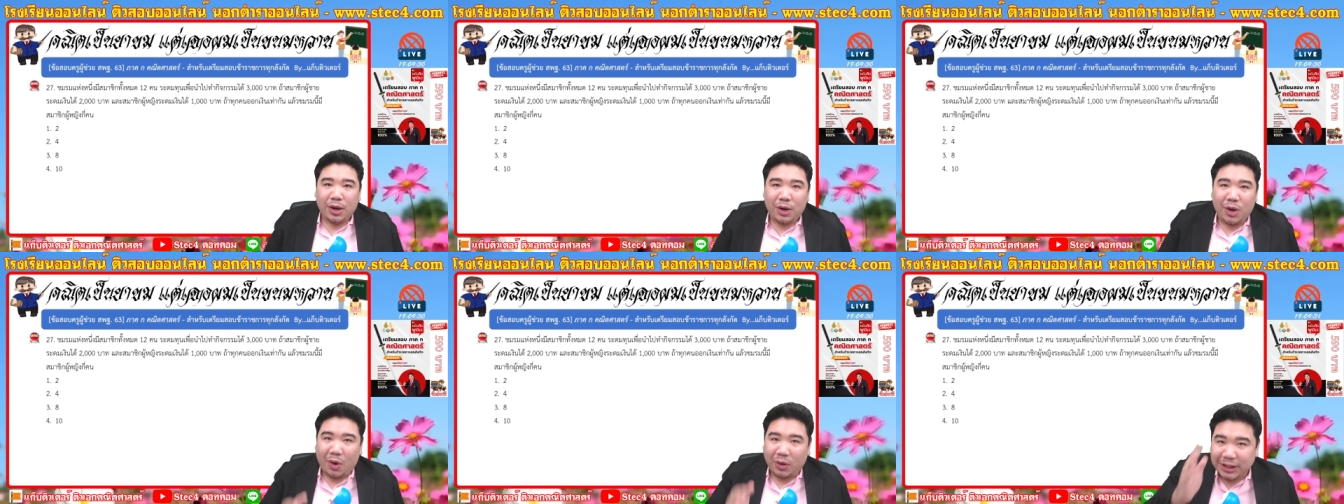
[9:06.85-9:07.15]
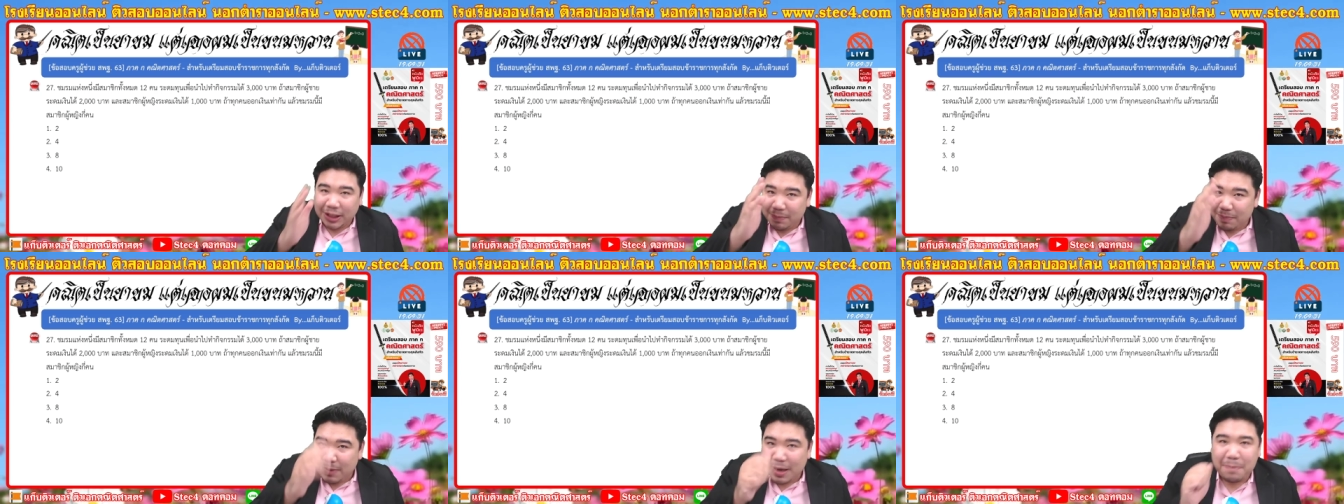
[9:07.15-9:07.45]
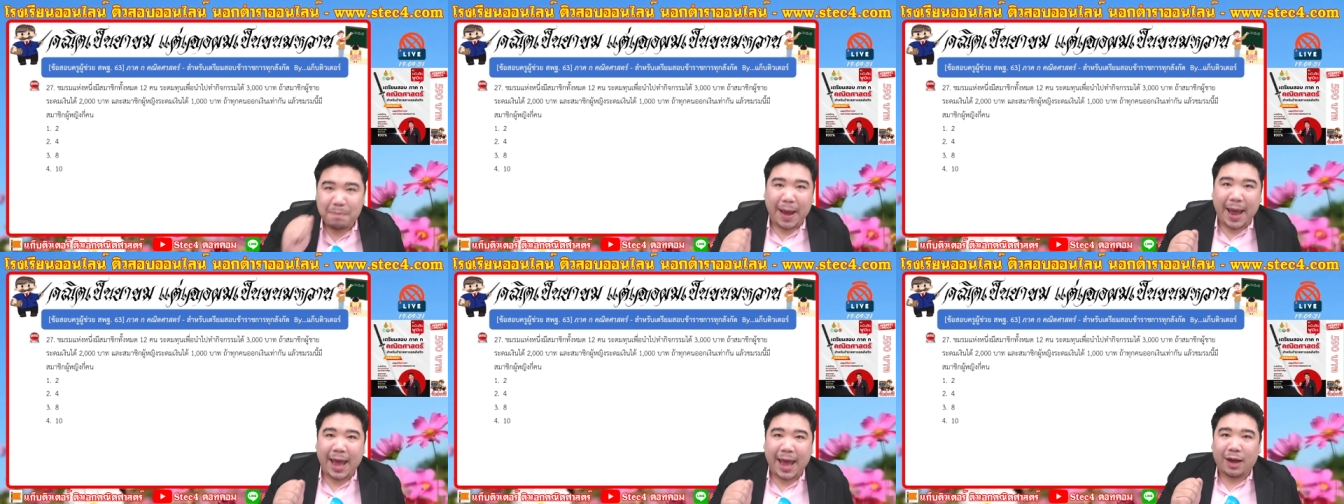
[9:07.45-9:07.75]
น้องจึงไม่
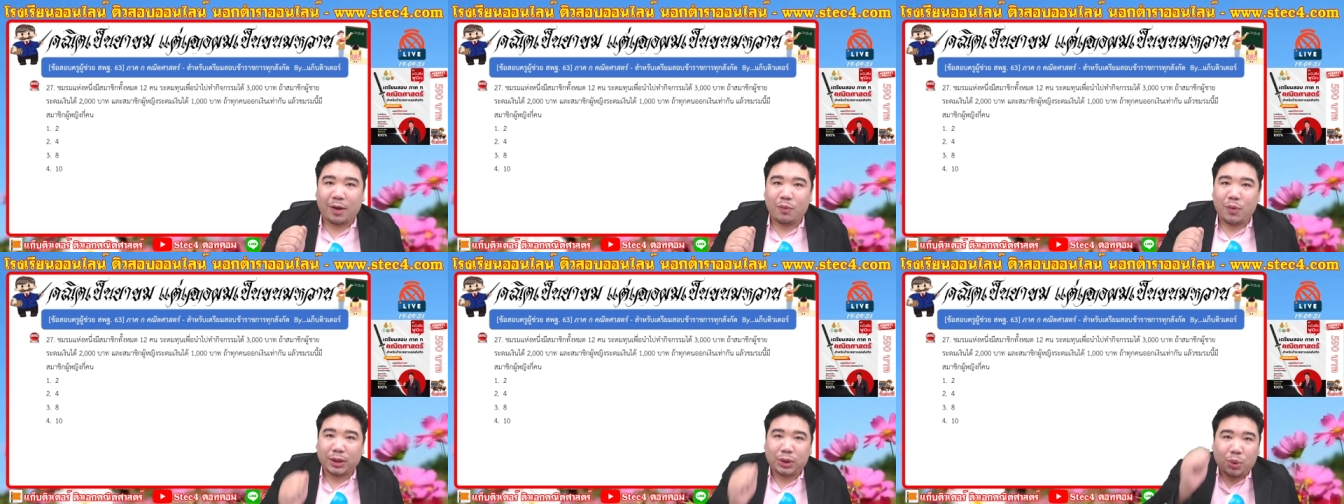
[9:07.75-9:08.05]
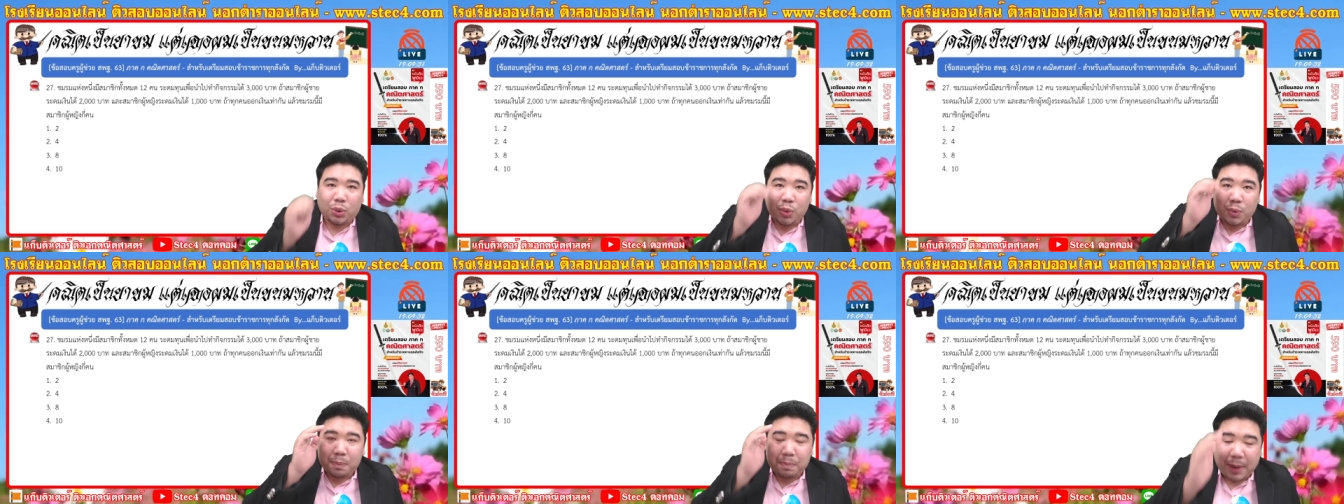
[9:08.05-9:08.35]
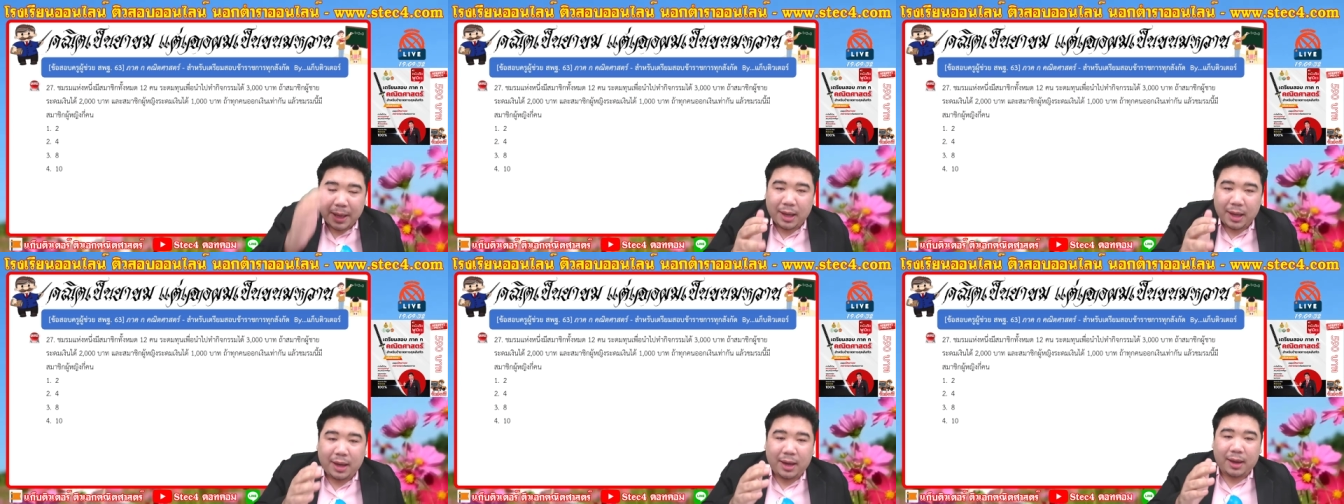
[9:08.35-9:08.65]
แปลกว่าทุก
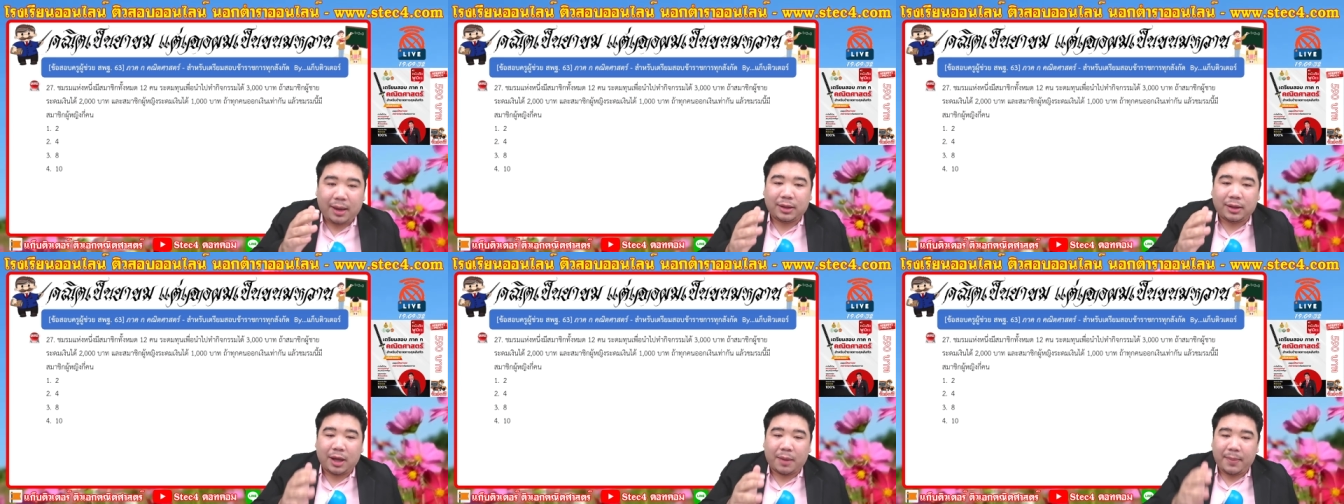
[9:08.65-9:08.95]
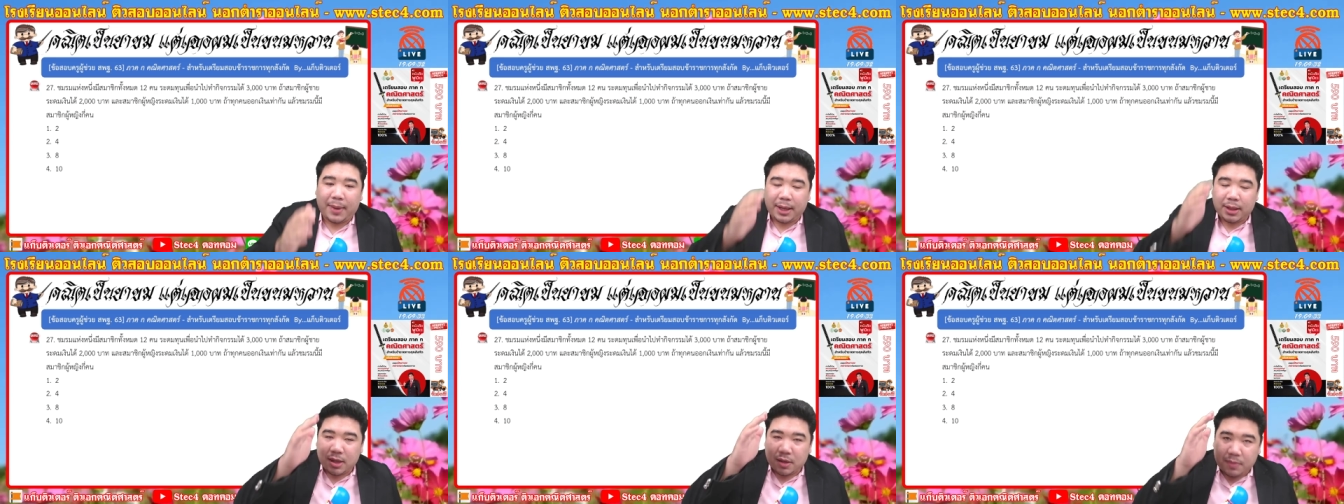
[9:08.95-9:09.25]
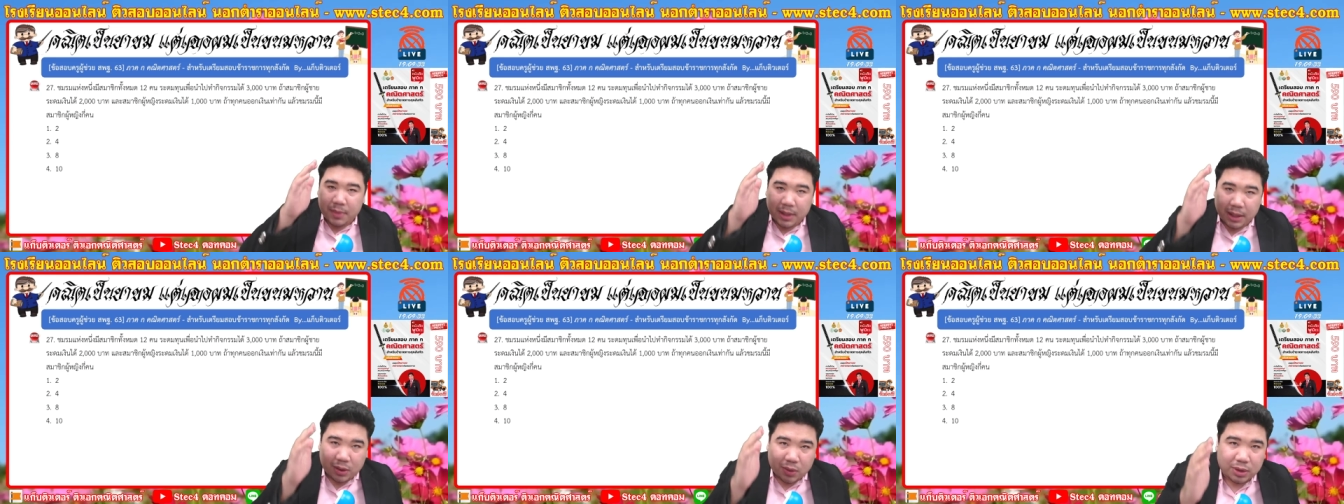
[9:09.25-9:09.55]
ปีทำไมจึง
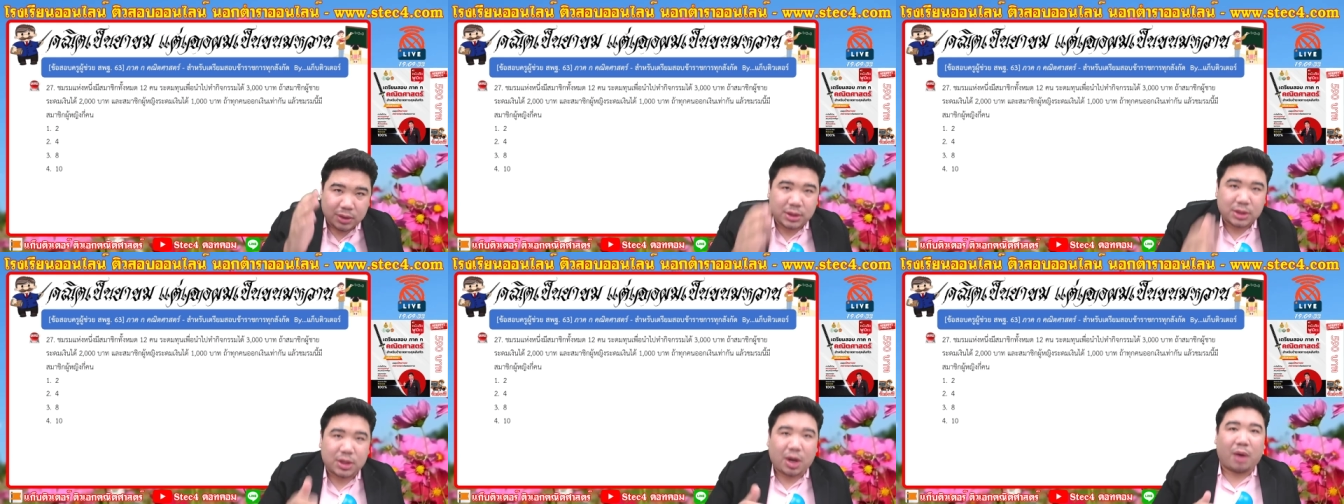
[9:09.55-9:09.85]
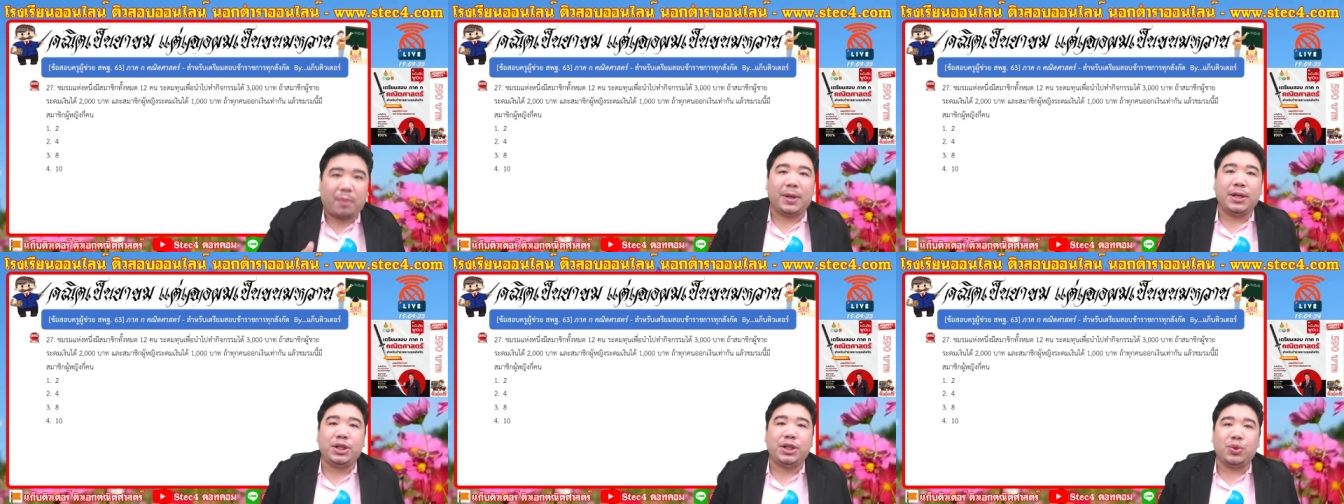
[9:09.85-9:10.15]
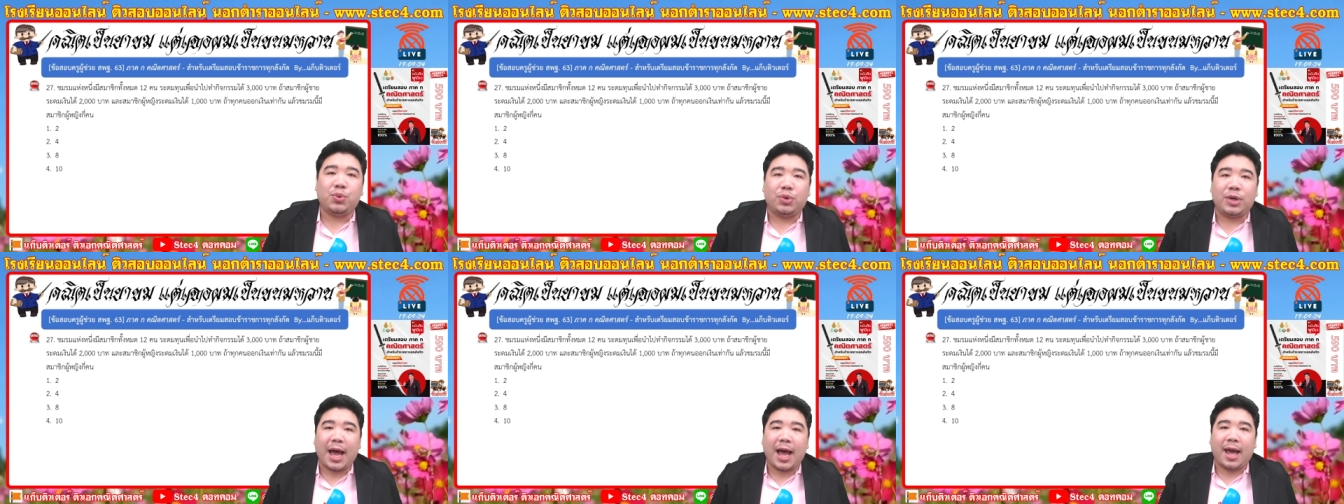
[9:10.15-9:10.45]
มีคนสอบบรร
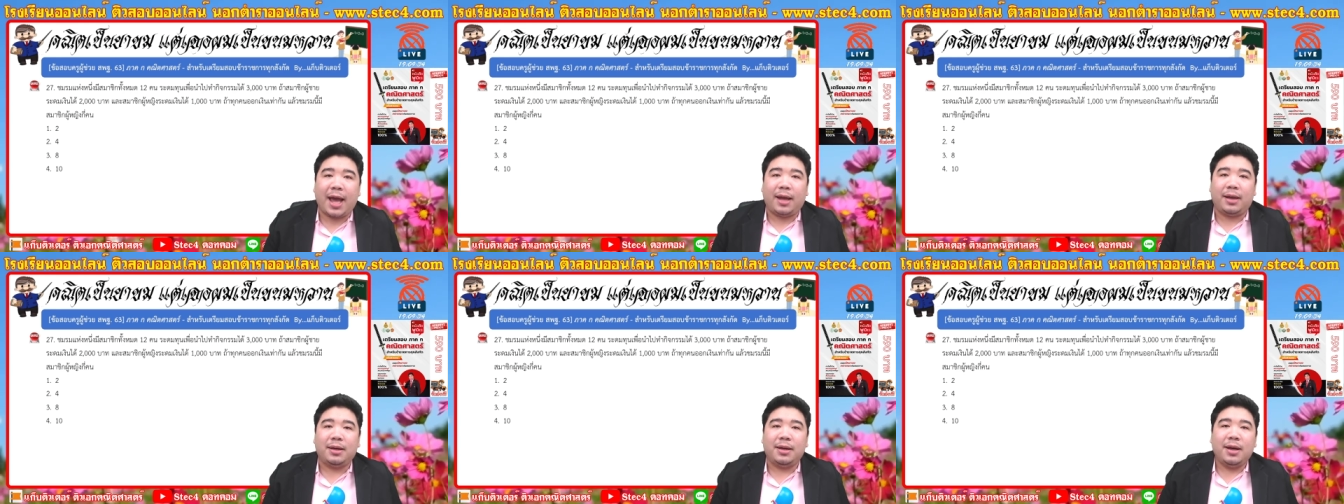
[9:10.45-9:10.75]
จุได้